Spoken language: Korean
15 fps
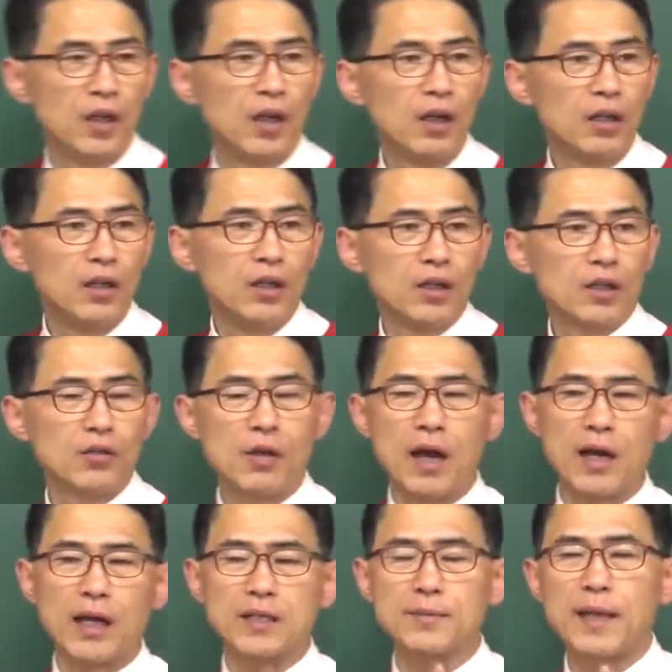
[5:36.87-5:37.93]
어? 그리고
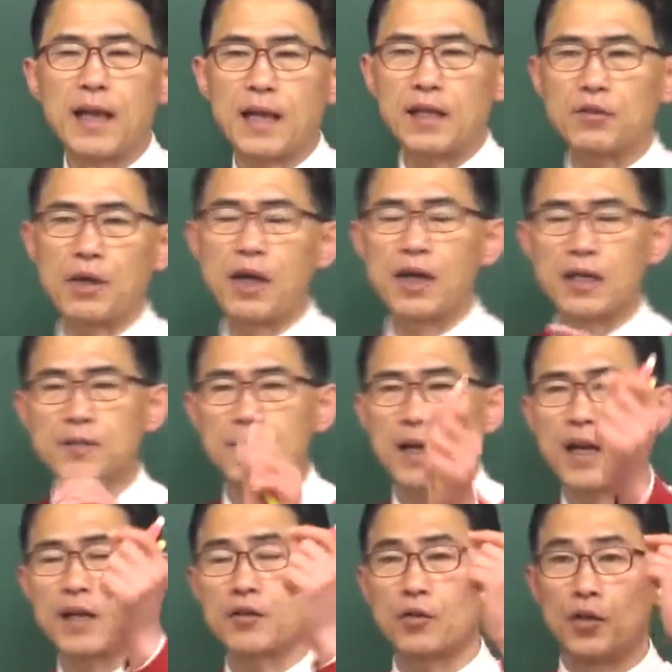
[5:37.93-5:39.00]
한 가지만 알아도 한 가지만
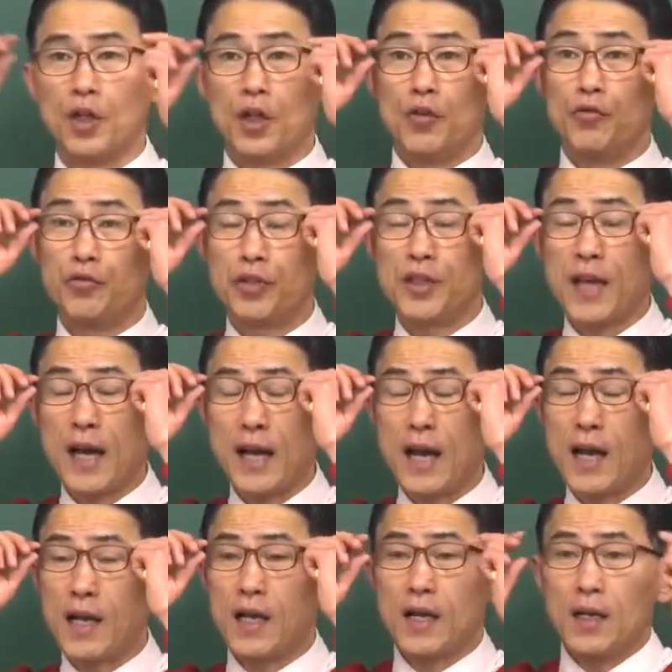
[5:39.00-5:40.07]
알아도
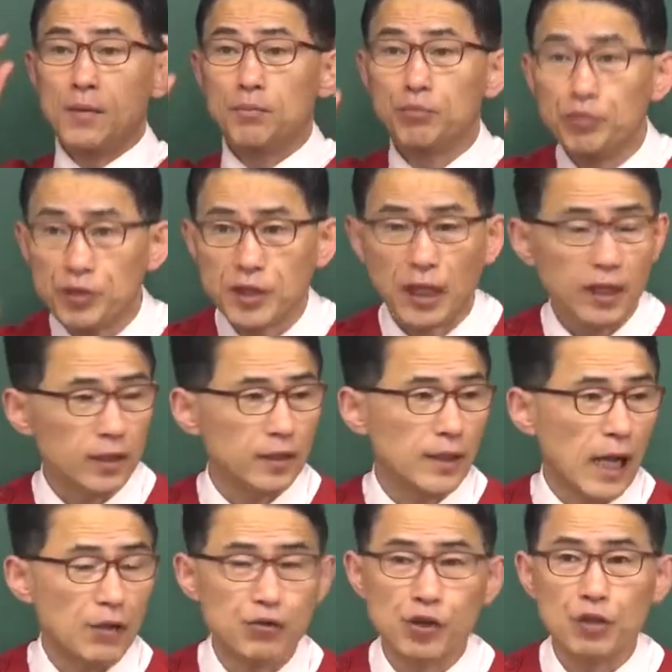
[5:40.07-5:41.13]
우리나라 문자는
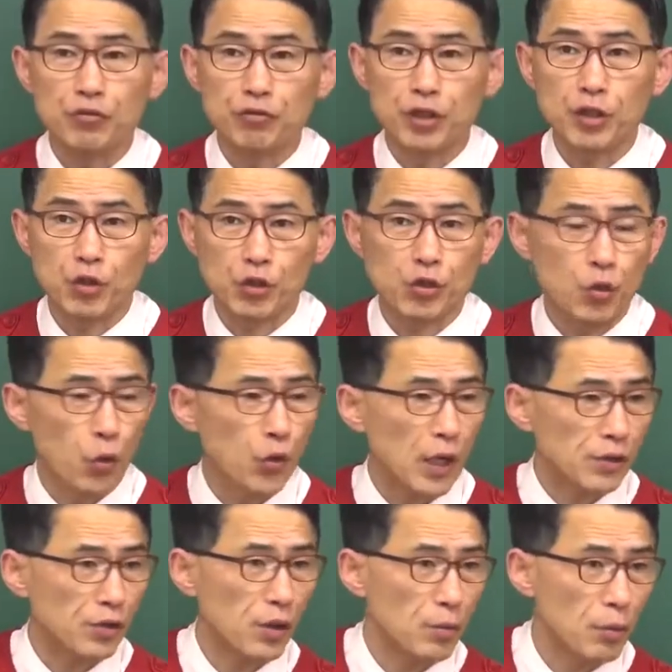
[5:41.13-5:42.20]
나중에 우리
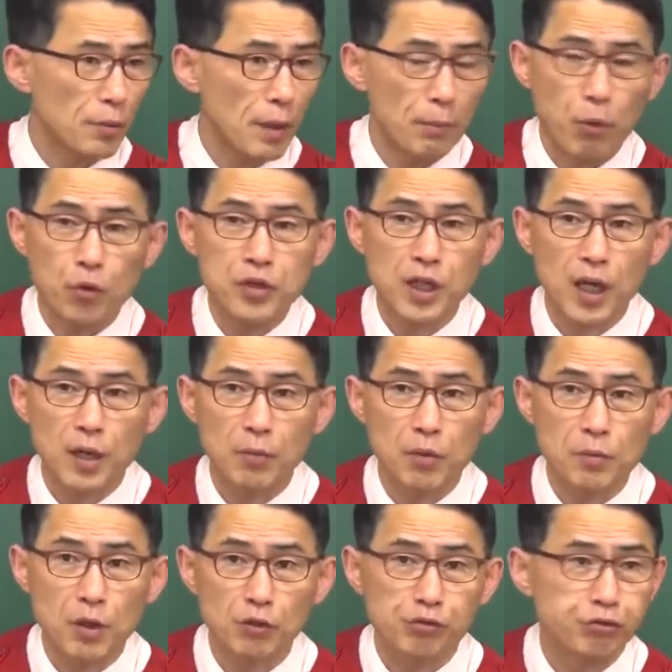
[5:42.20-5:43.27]
교과서에 보면 목차에
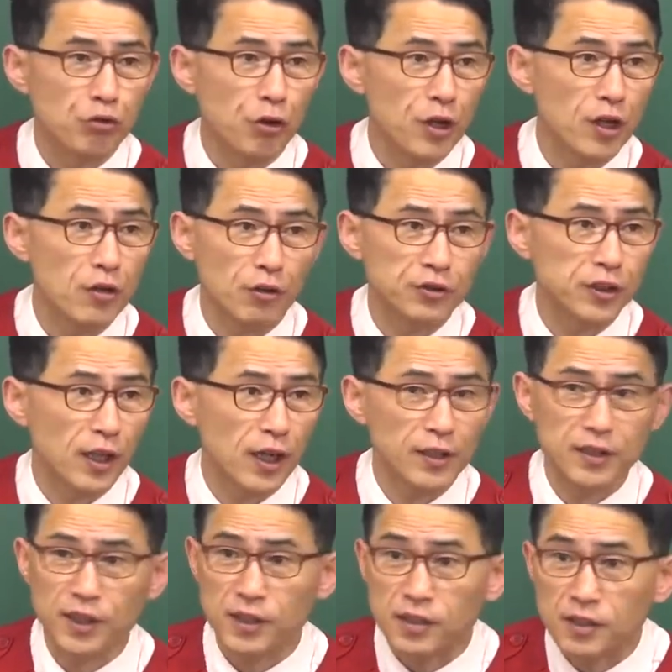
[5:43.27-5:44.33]
보면 국어의
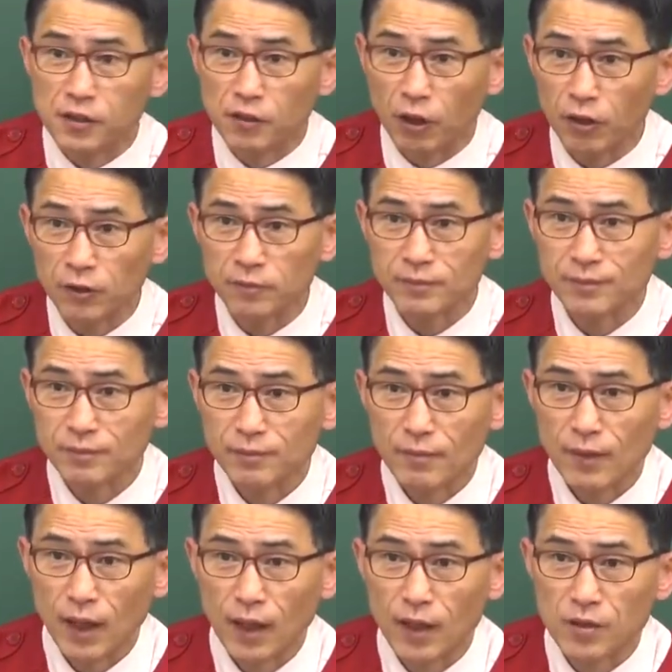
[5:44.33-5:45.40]
역사라는 게 있을걸
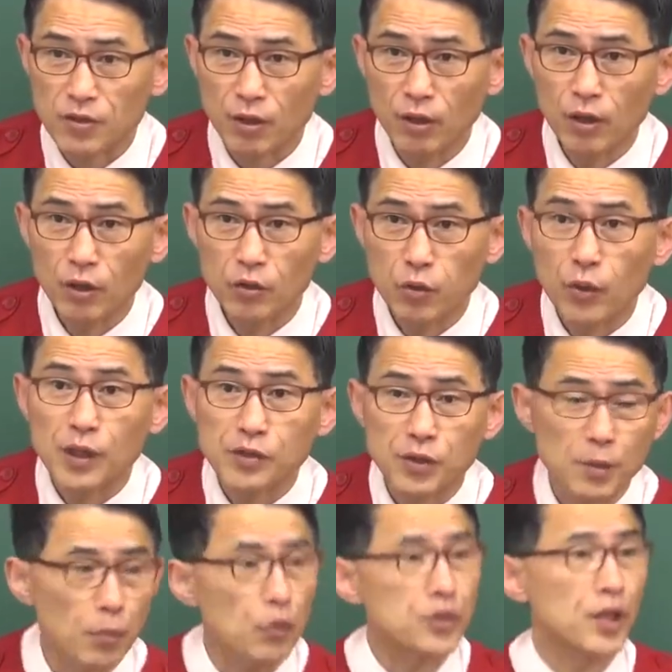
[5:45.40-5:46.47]
알았죠?
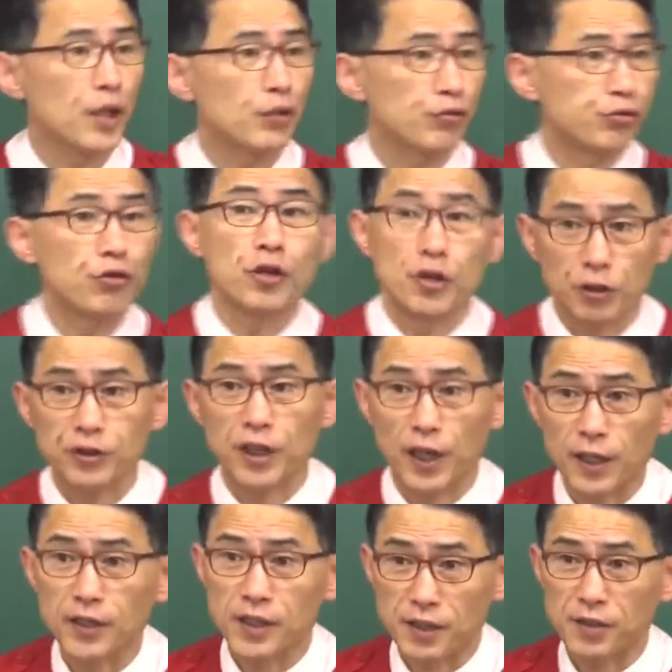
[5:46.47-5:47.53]
교과서에 목차에 국어의
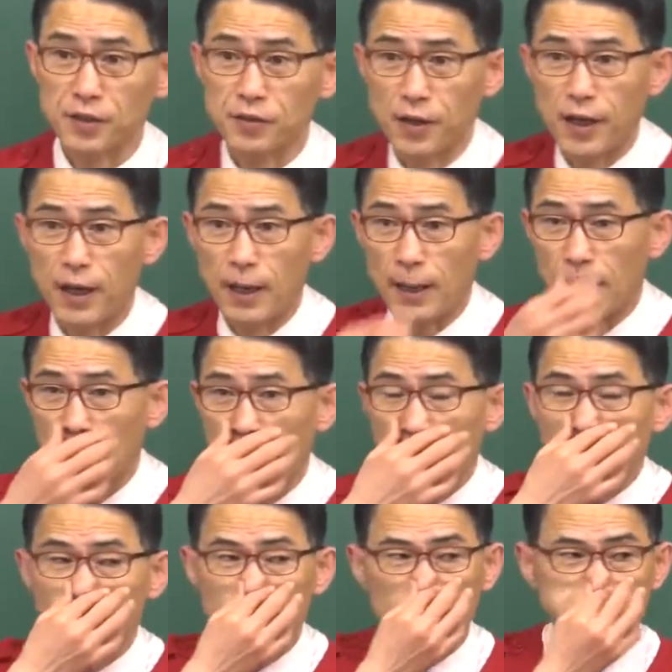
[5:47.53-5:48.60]
역사라는 게 있을 거야
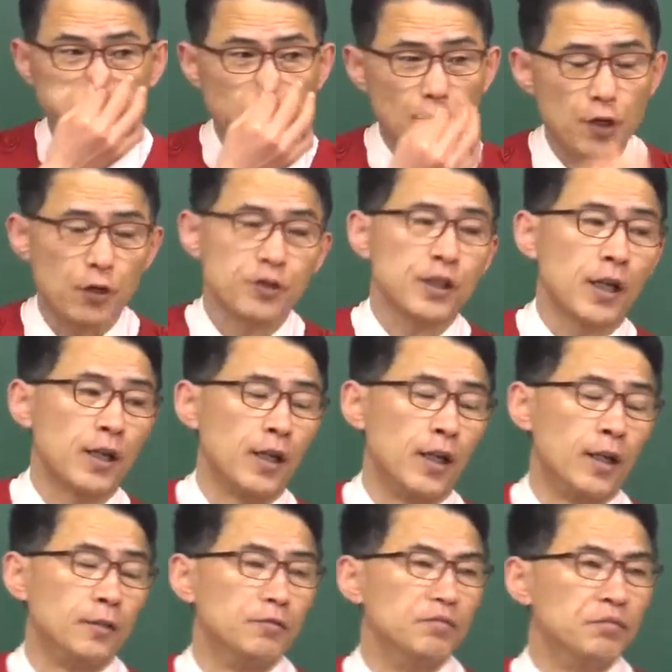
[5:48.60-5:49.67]
이 국어의
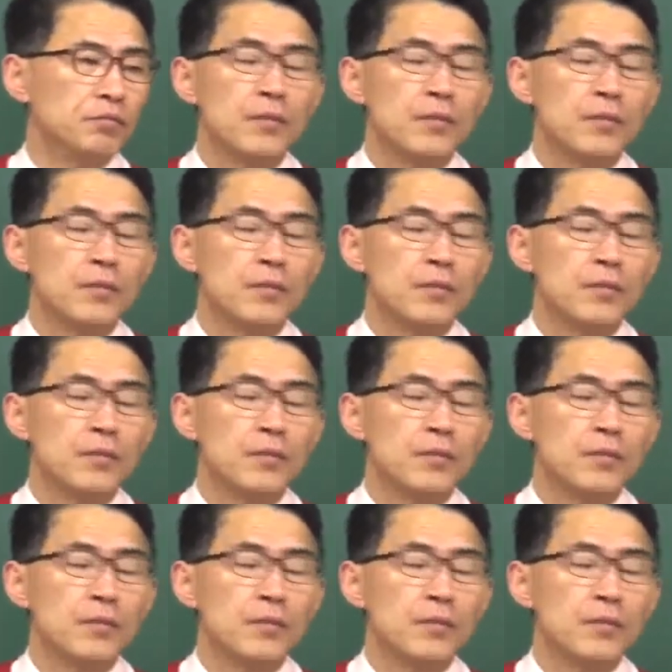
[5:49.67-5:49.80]
역사를